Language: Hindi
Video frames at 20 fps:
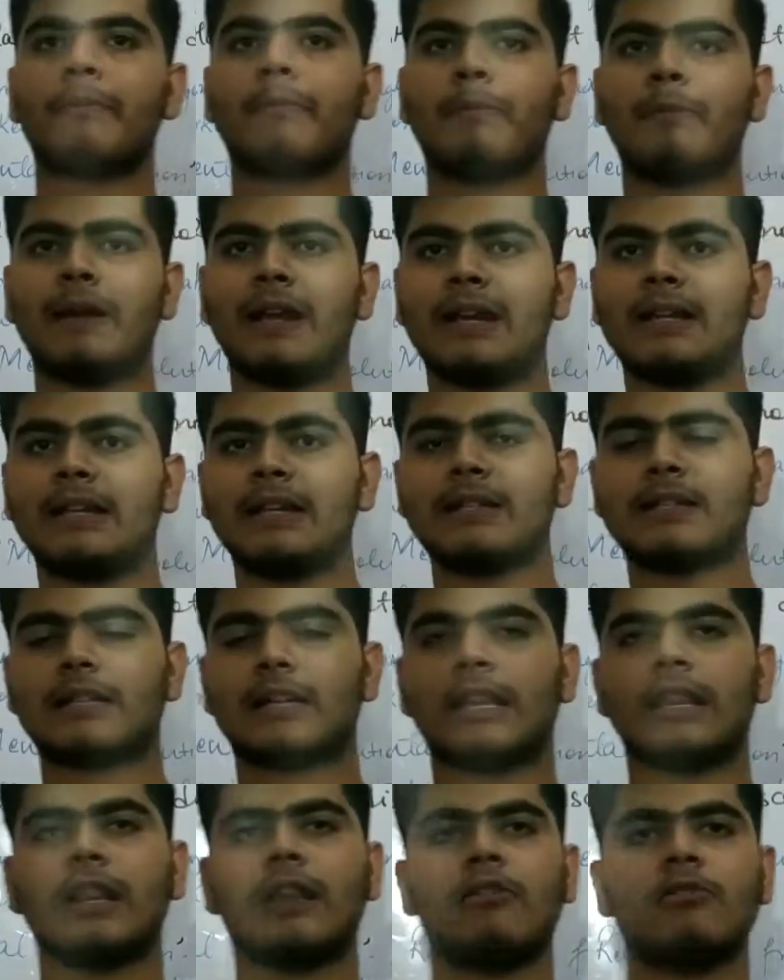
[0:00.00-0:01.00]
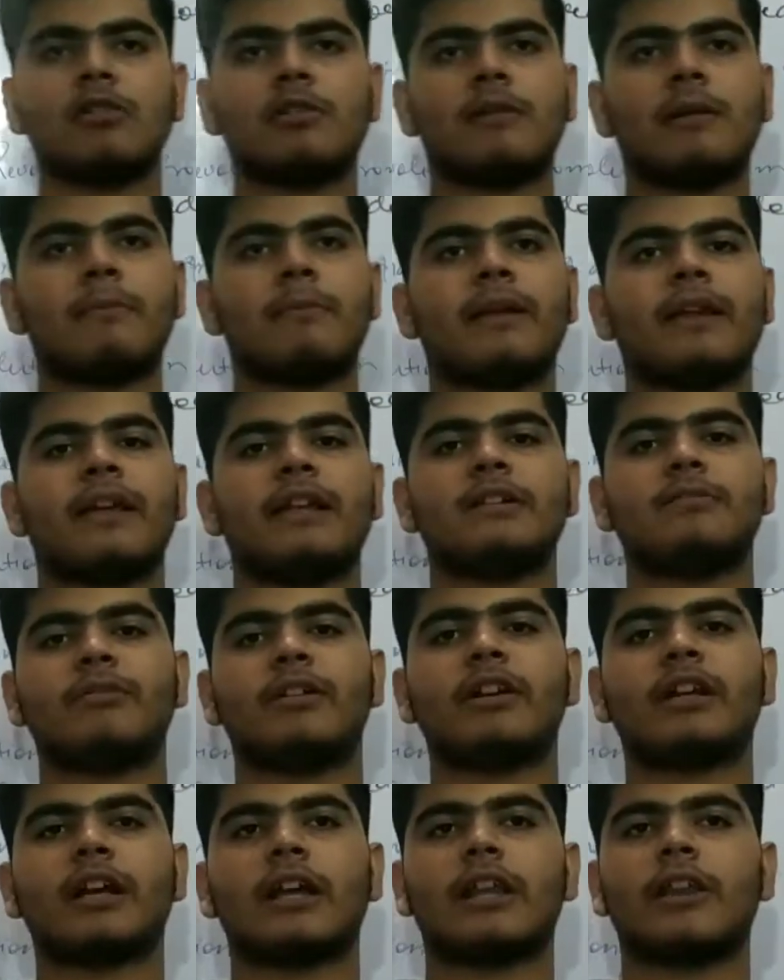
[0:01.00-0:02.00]
प्रैक्टिस कर रहे हो जब आप
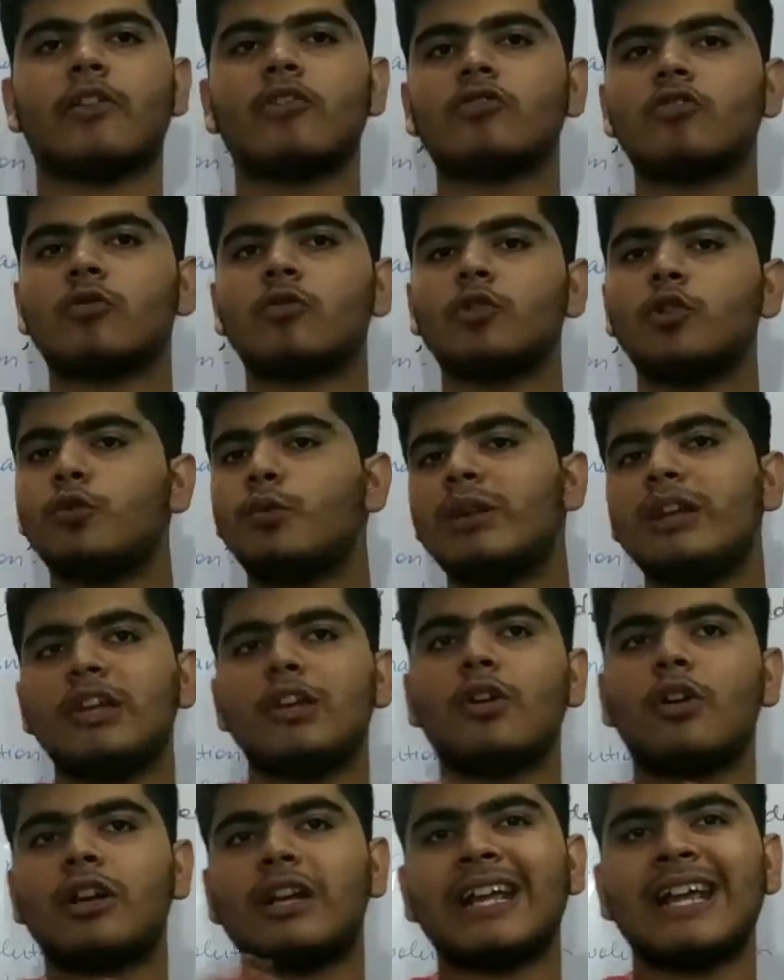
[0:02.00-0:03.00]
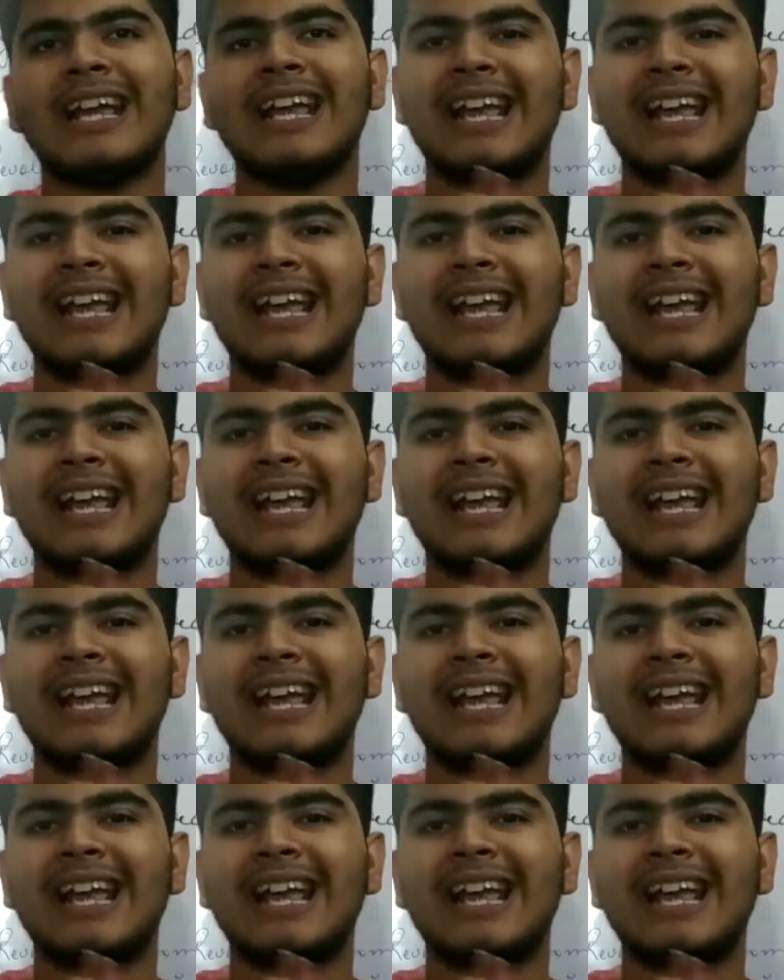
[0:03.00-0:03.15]
मैनेजमेंट कर रहे हो तो यू विल नॉट